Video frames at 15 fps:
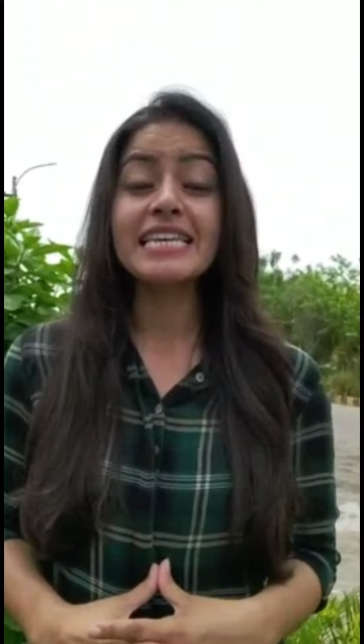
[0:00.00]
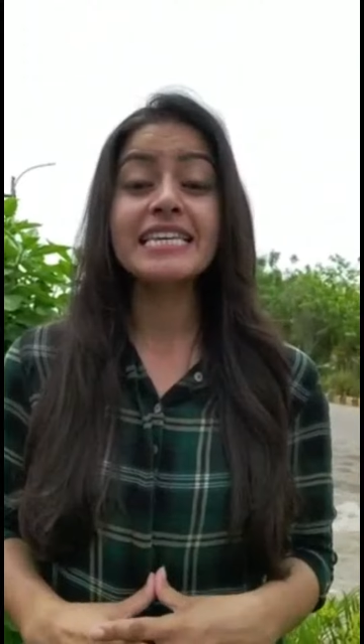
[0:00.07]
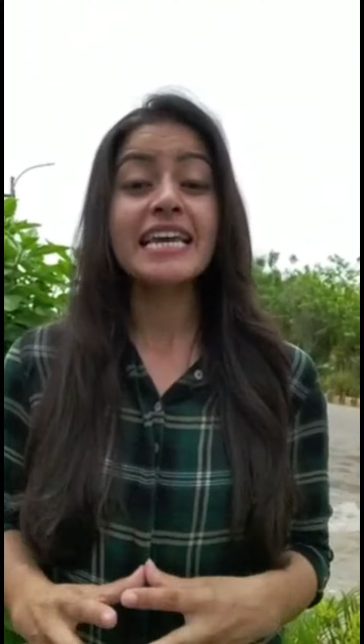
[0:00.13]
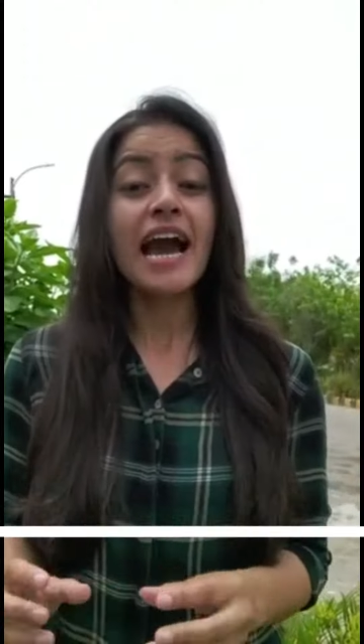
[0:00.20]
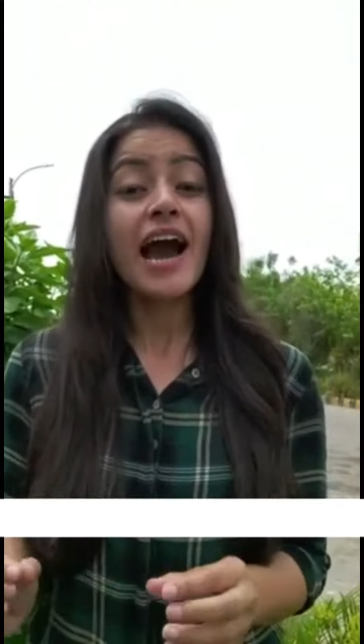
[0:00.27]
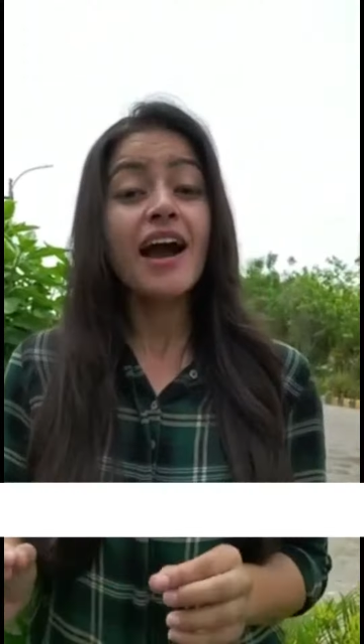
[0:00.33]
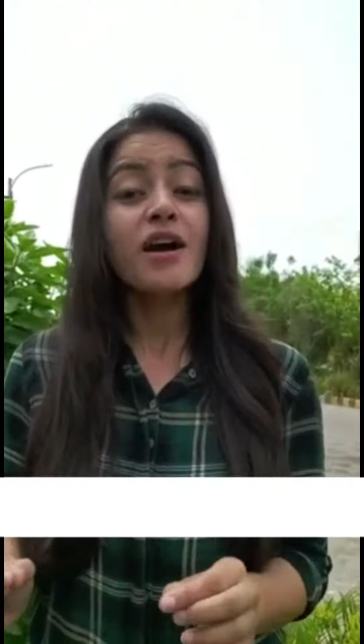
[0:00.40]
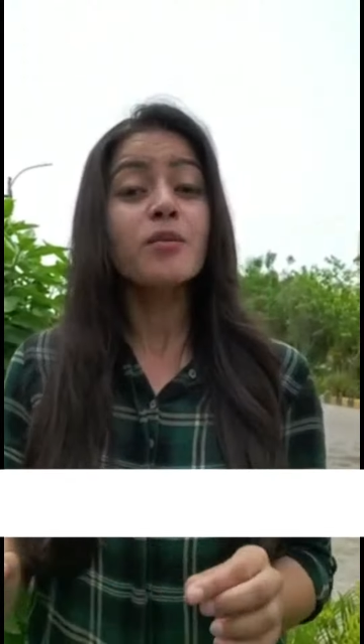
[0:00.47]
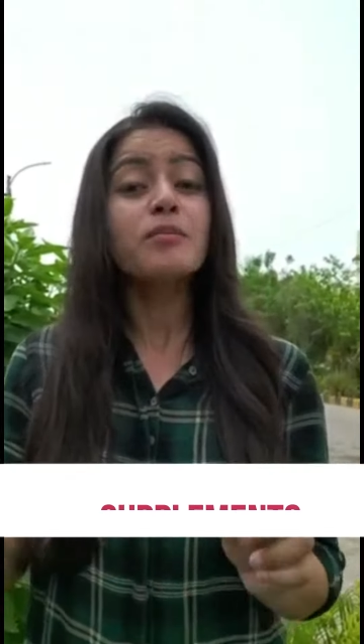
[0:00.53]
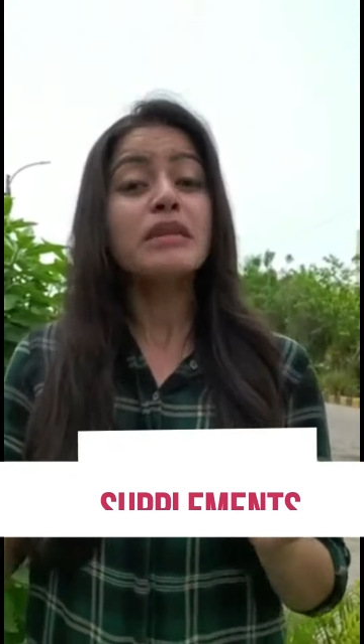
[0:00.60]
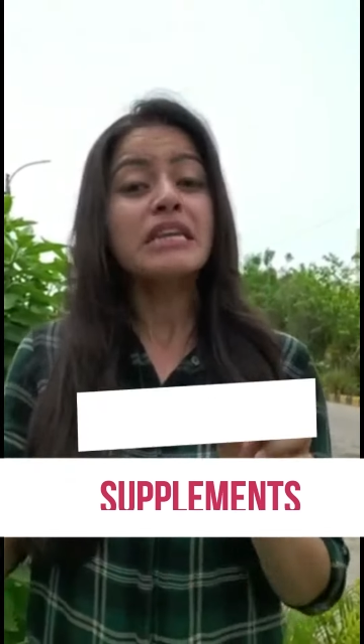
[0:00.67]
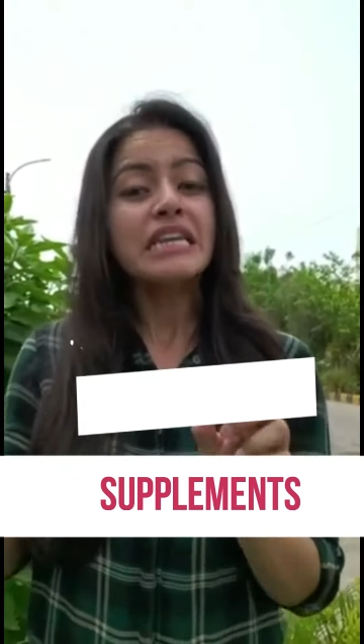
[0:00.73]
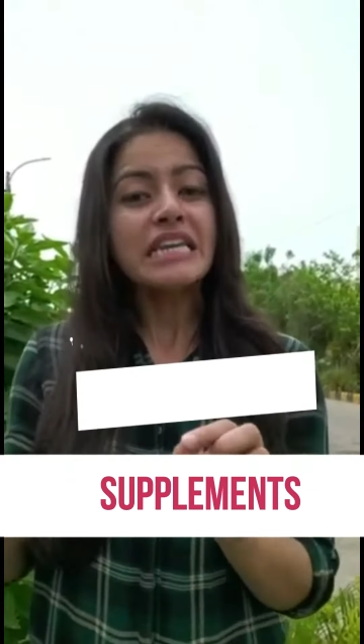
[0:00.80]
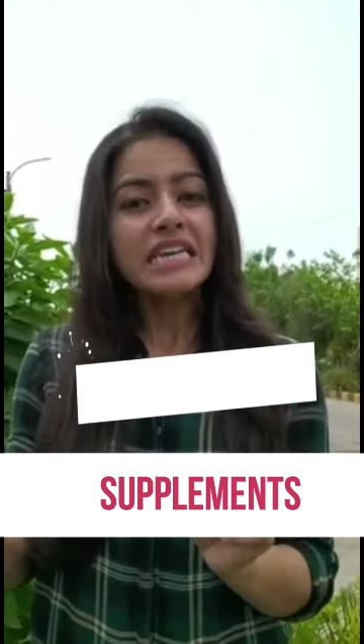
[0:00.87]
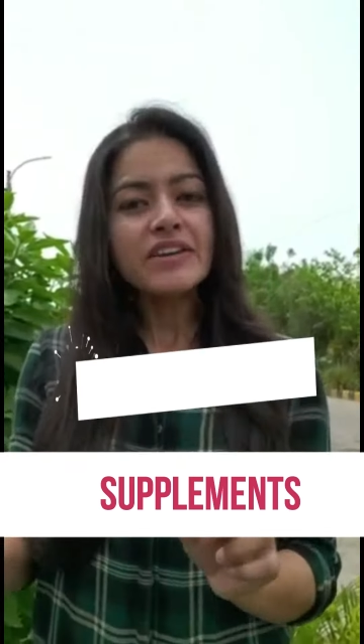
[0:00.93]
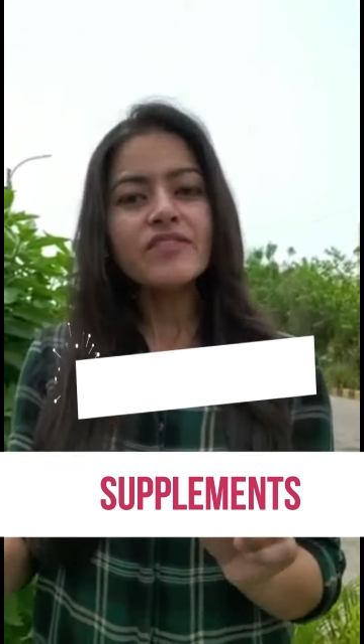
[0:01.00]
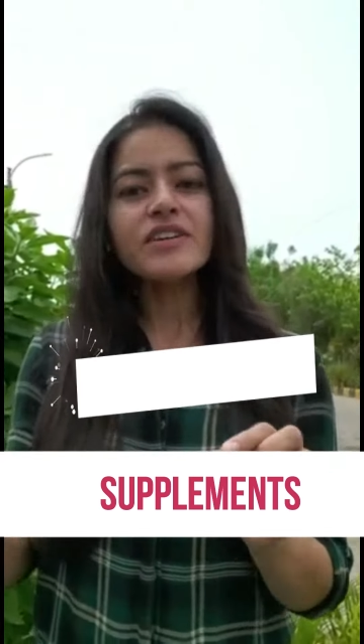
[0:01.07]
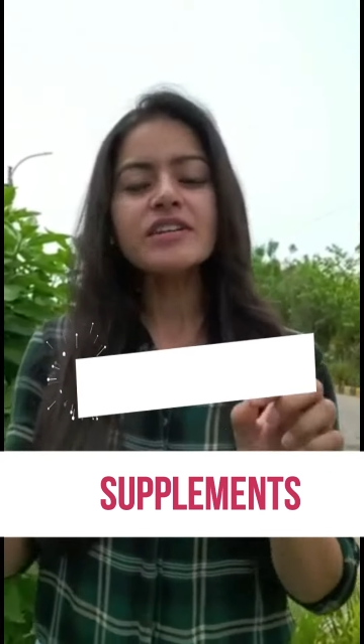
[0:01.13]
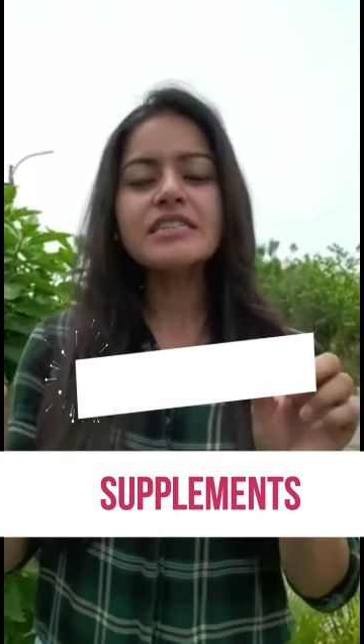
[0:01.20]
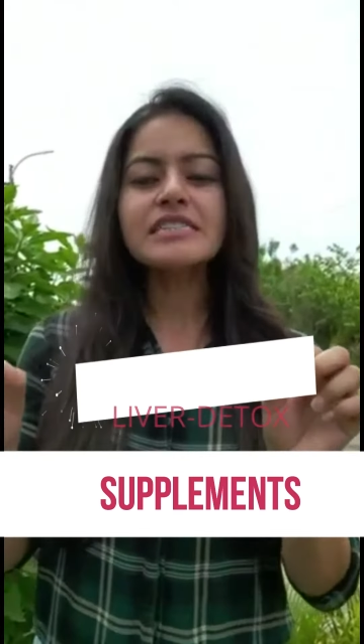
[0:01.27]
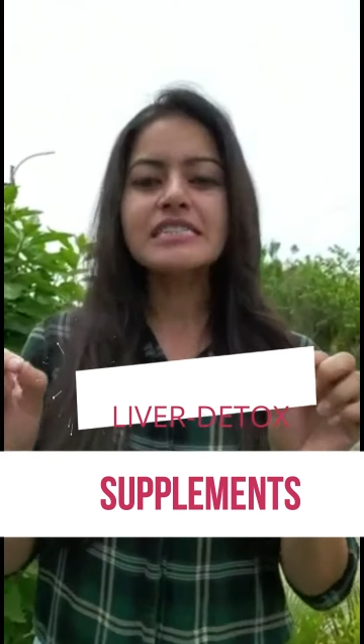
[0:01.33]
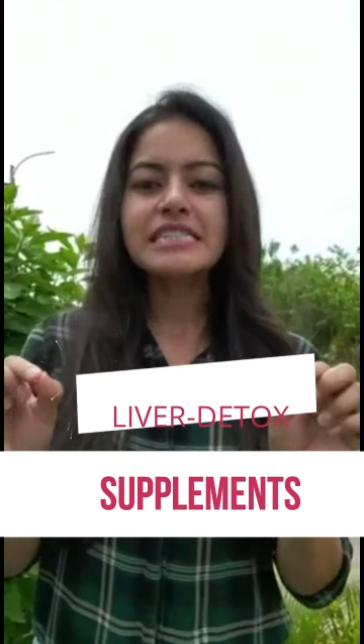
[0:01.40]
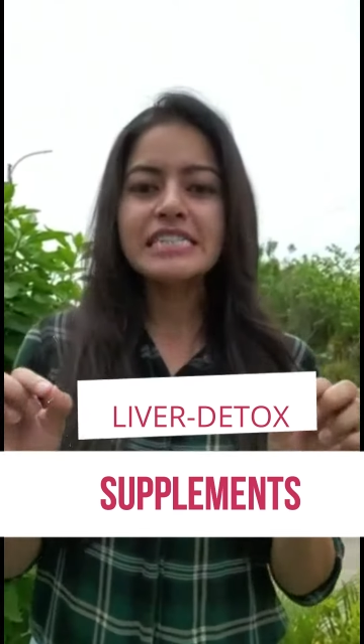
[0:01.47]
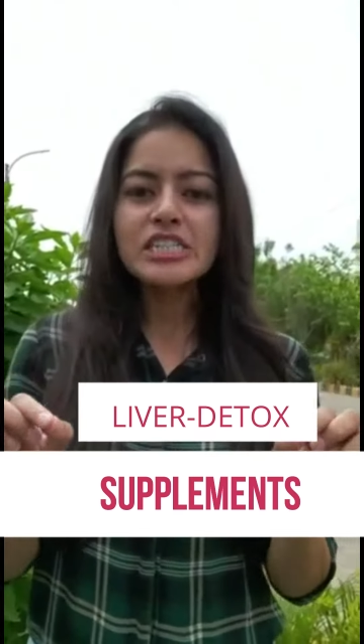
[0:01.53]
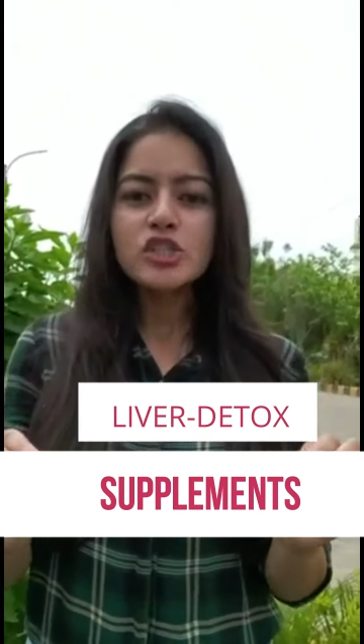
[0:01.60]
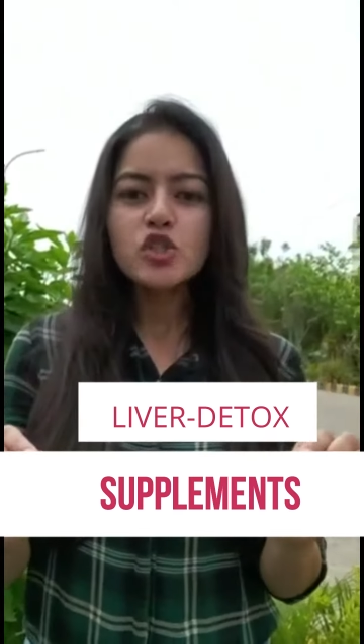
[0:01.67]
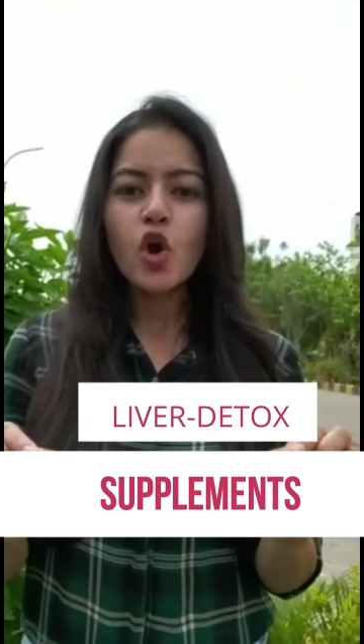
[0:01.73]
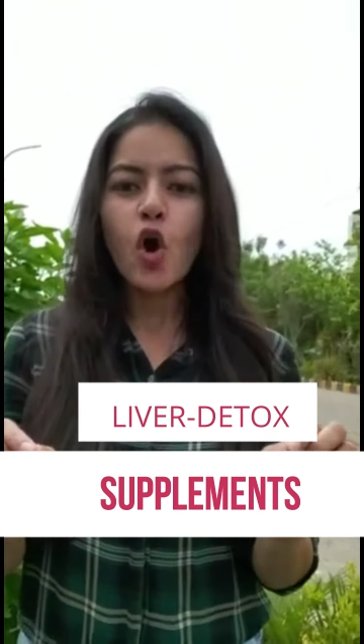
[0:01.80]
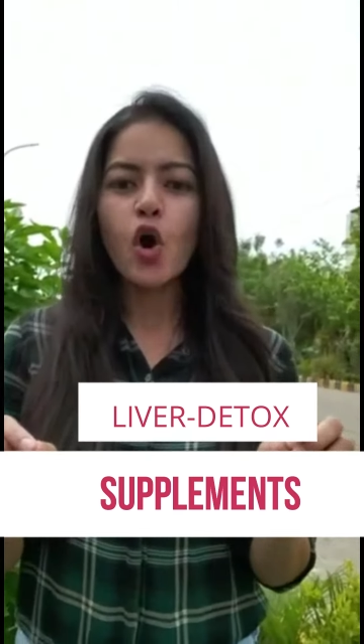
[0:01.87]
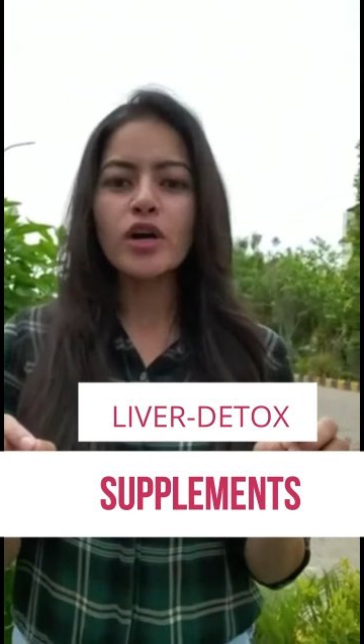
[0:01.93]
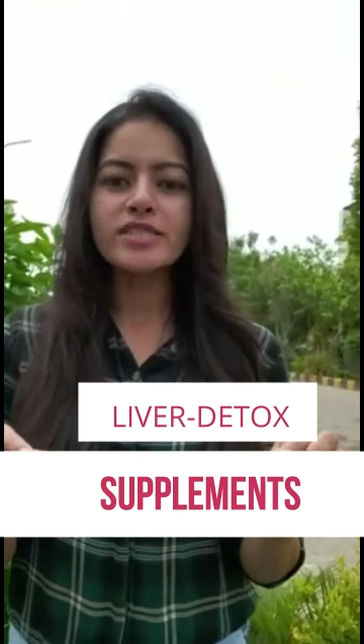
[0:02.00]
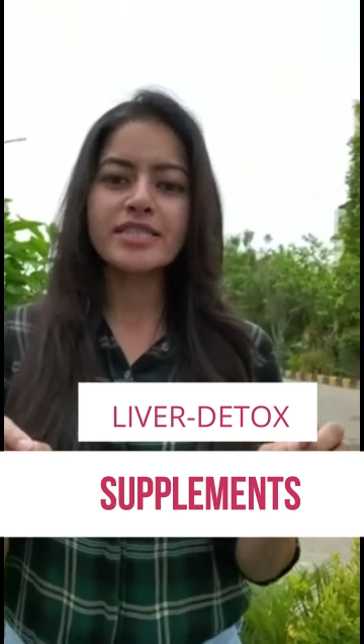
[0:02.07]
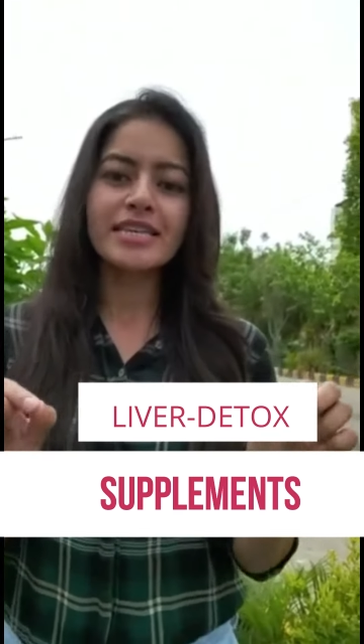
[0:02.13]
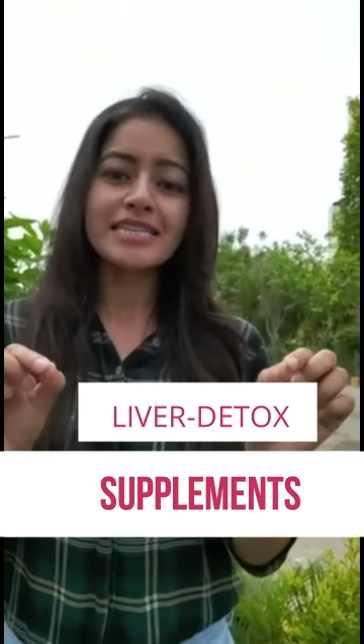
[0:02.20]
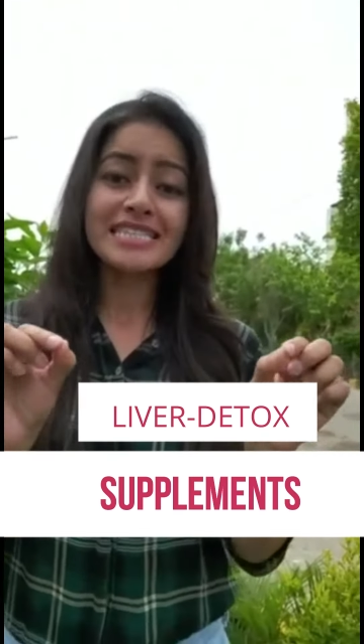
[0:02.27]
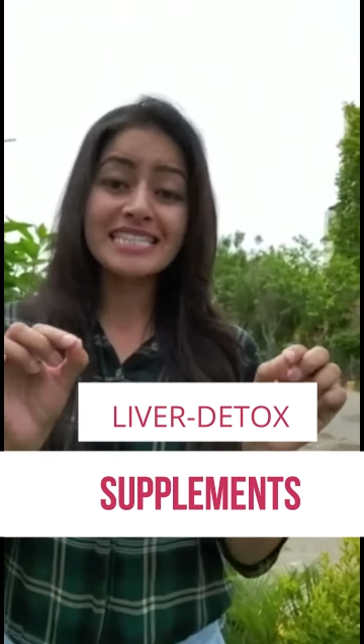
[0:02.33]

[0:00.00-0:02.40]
क्या हम लीवर डिटॉक्स